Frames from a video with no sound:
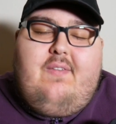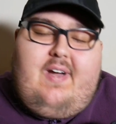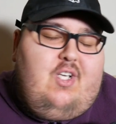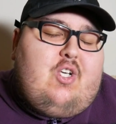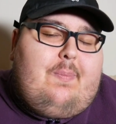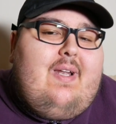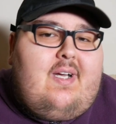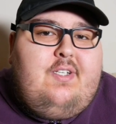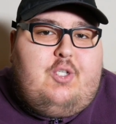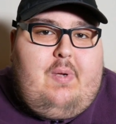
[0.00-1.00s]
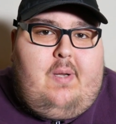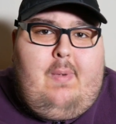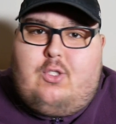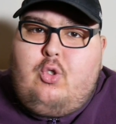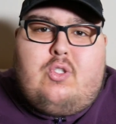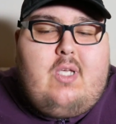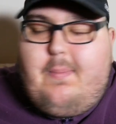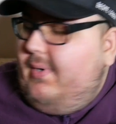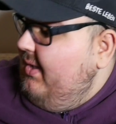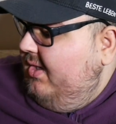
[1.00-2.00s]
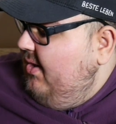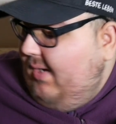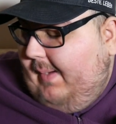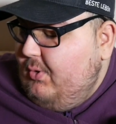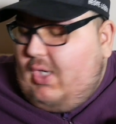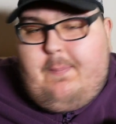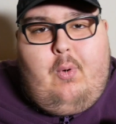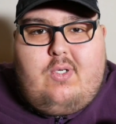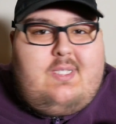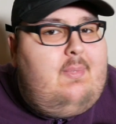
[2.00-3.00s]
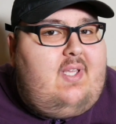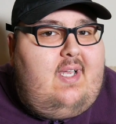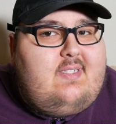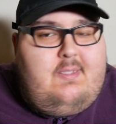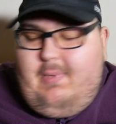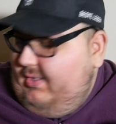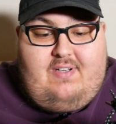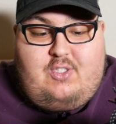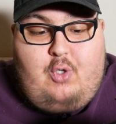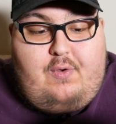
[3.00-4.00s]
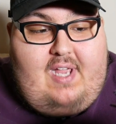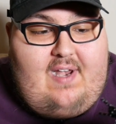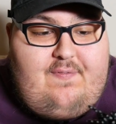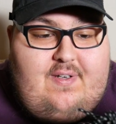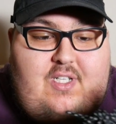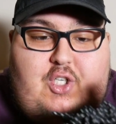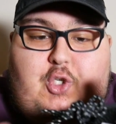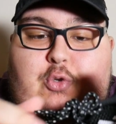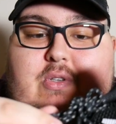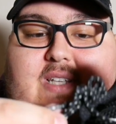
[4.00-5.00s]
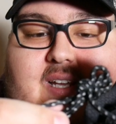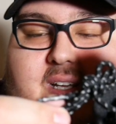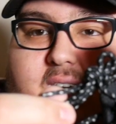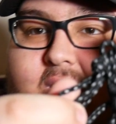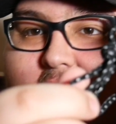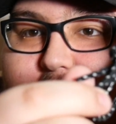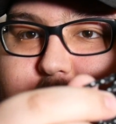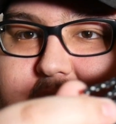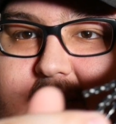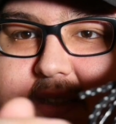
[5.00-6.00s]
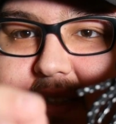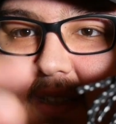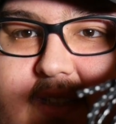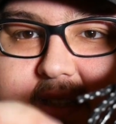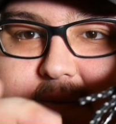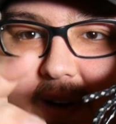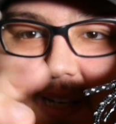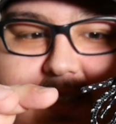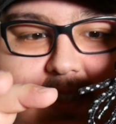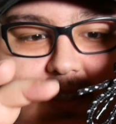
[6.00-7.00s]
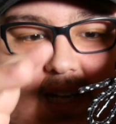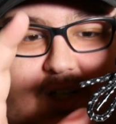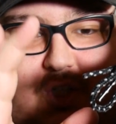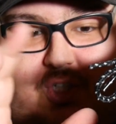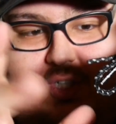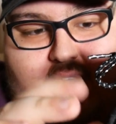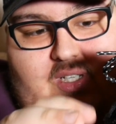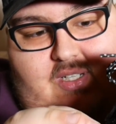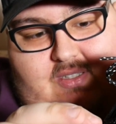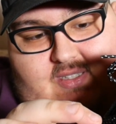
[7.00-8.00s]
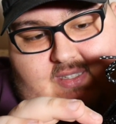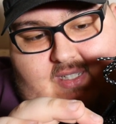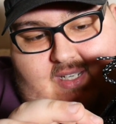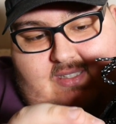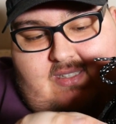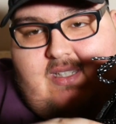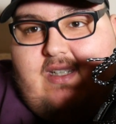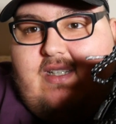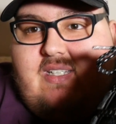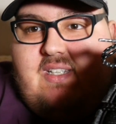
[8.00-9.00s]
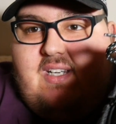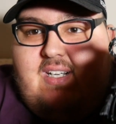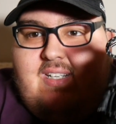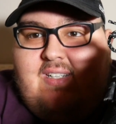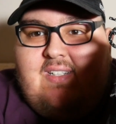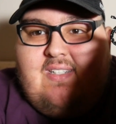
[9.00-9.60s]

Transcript: Weil ich habe lange nicht mehr gemacht. Sonst immer habe ich Unboxing mit Herz gemacht. Was ich noch geil finde, die Schnürsenkel. Guck mal, der hat diesen, diesen weißen Touch. Siehst du das? Ja?